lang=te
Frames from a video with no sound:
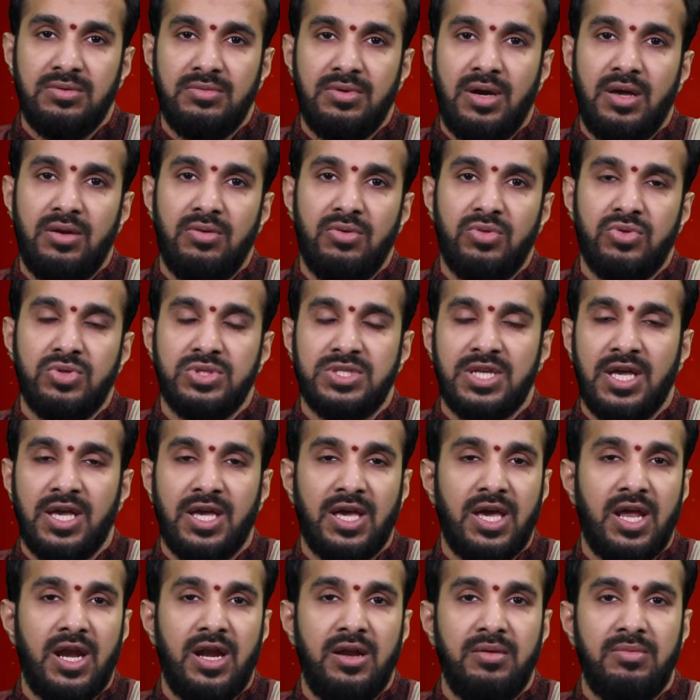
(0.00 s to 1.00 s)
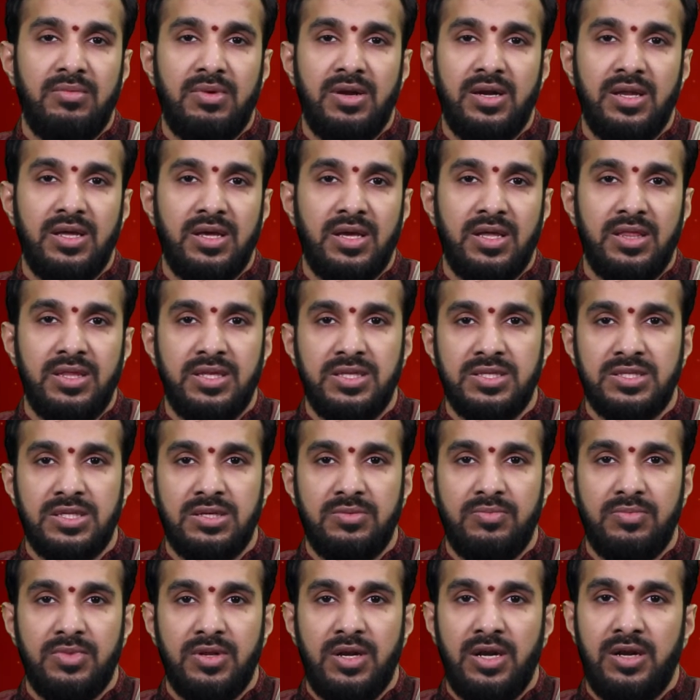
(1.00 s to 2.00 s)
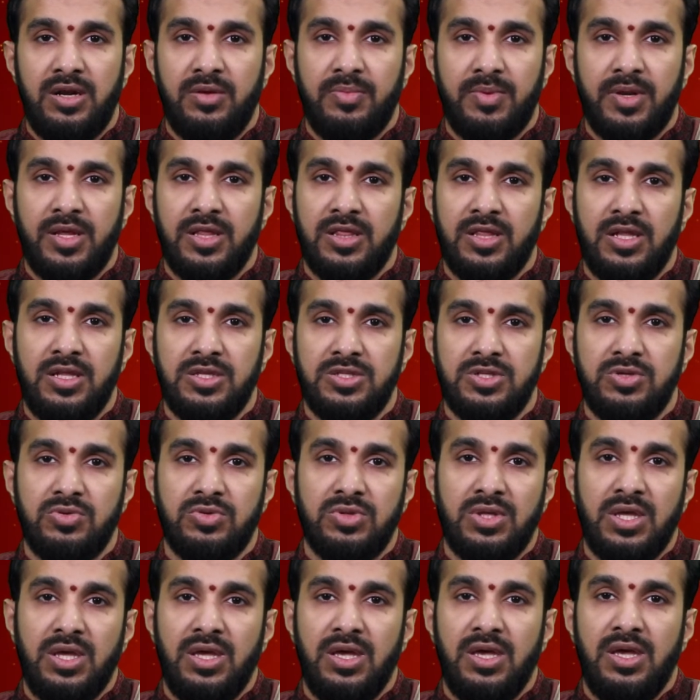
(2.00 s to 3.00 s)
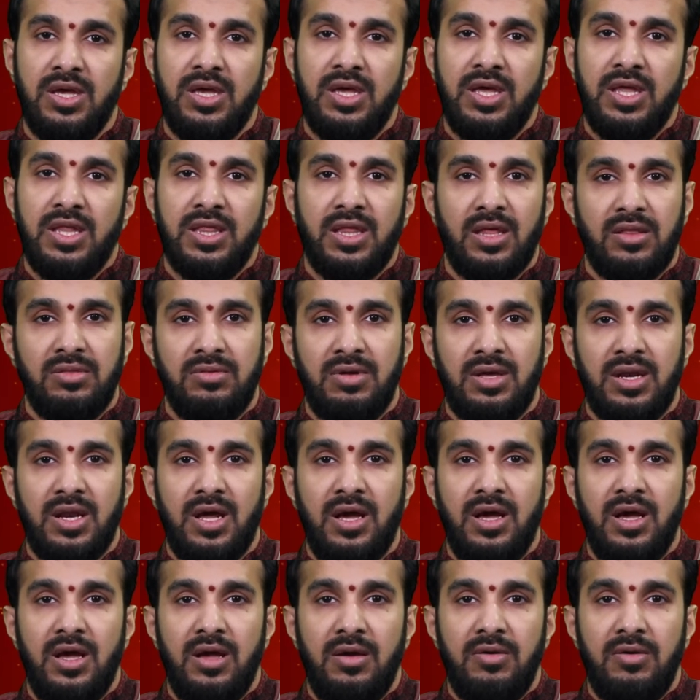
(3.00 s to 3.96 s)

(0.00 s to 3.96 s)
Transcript: వారి వంతు సహకారాన్ని మళ్ళీ అందించడం లాంటి ప్రయత్నాలు జరుగుతాయి తద్వారా